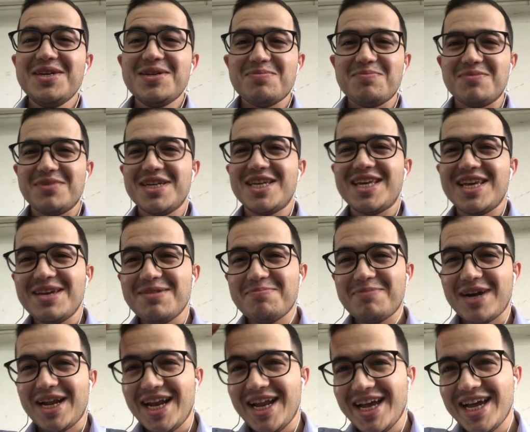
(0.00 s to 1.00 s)
เมื่อกี้ภ
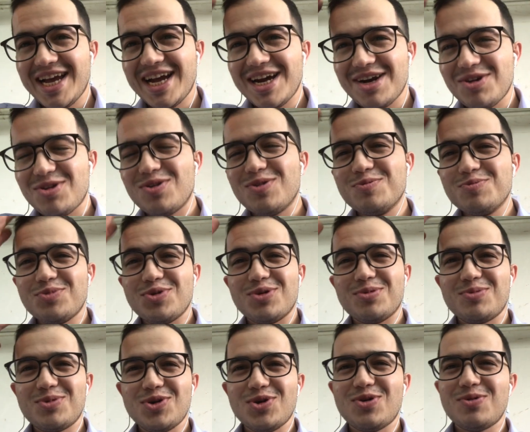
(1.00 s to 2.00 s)
รรยาของผม
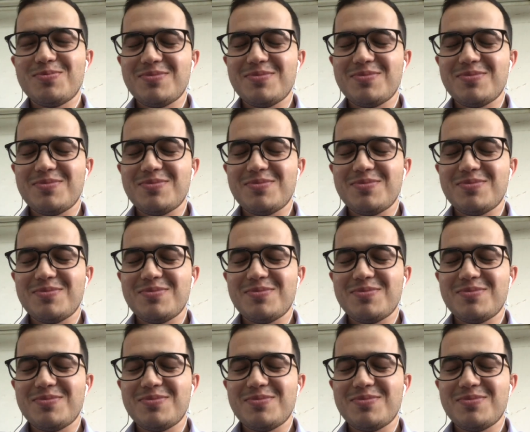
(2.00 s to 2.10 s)
โทร